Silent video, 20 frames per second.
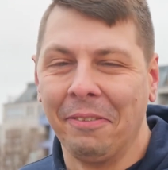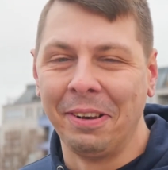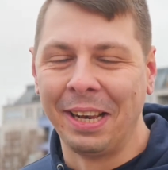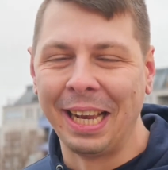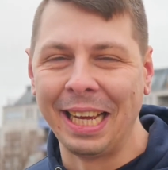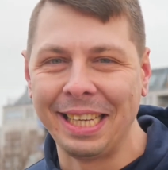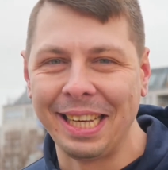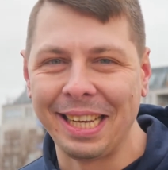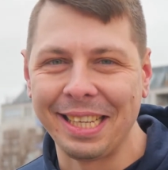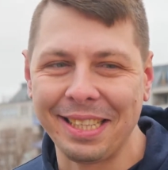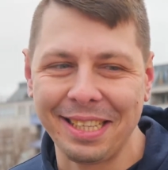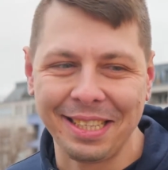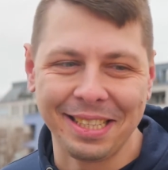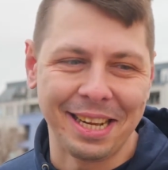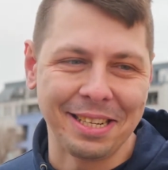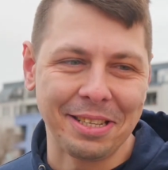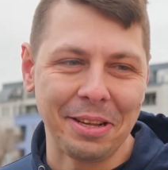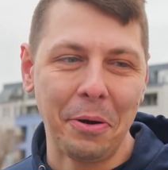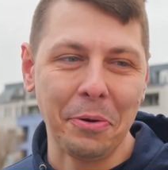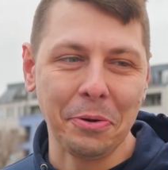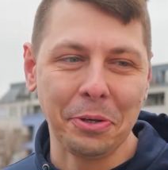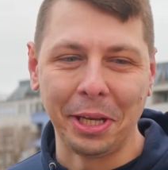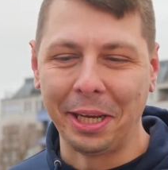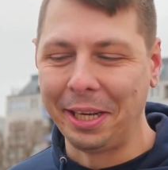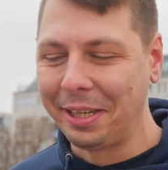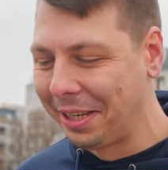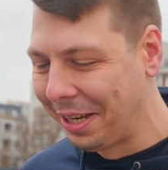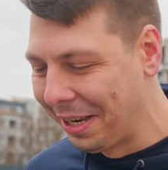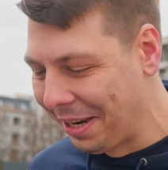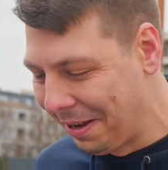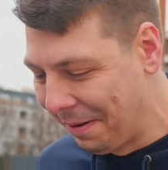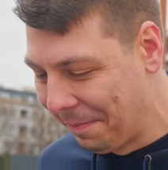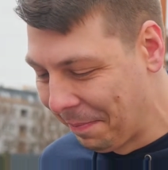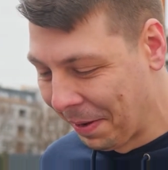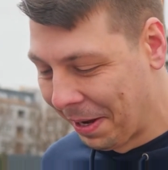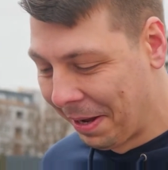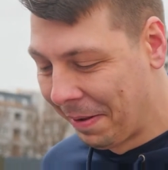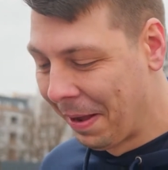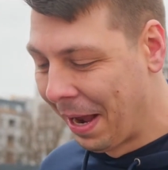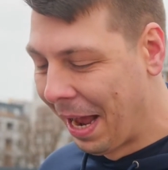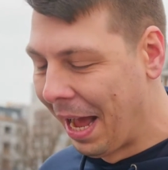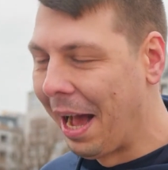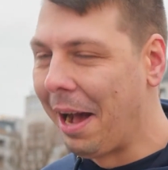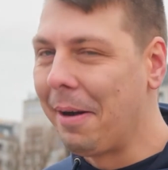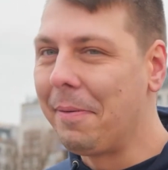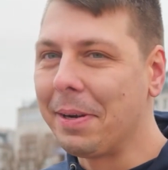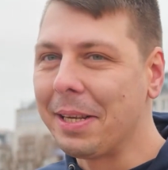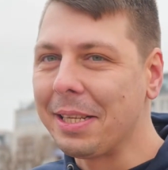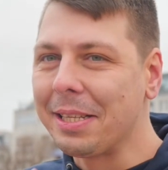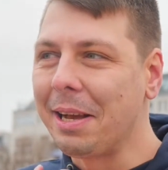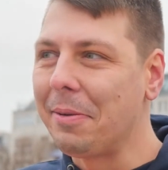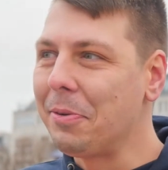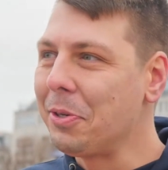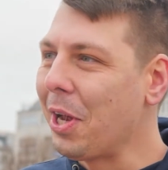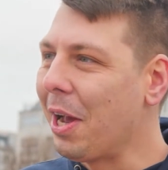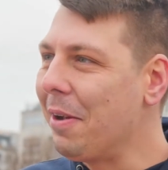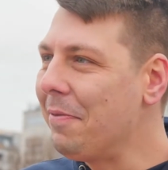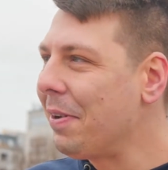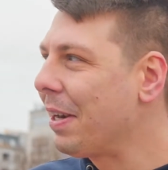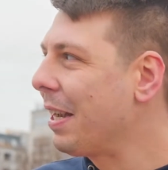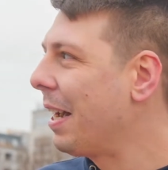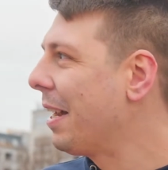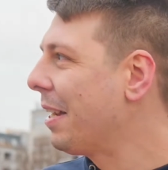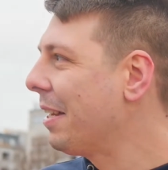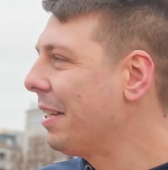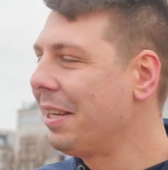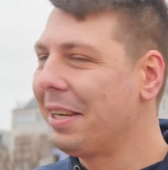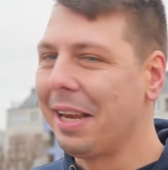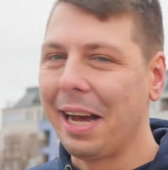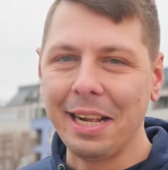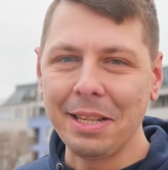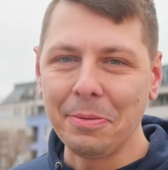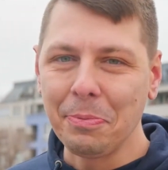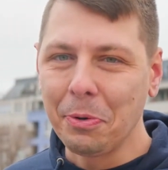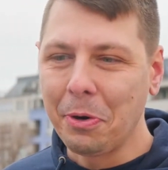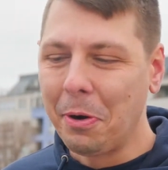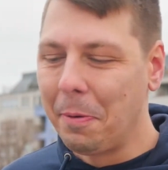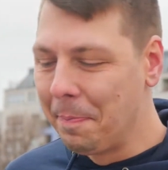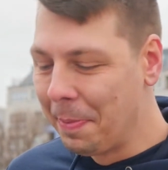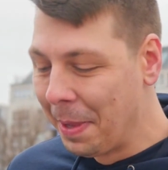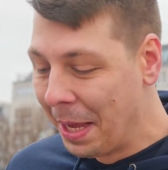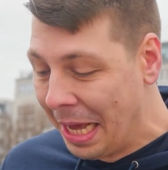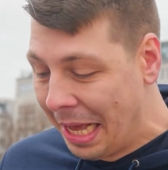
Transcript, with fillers: Vielleicht lasse ich es als Outtake drin. Aber das habe ich einfach gerade in den Hals bekommen.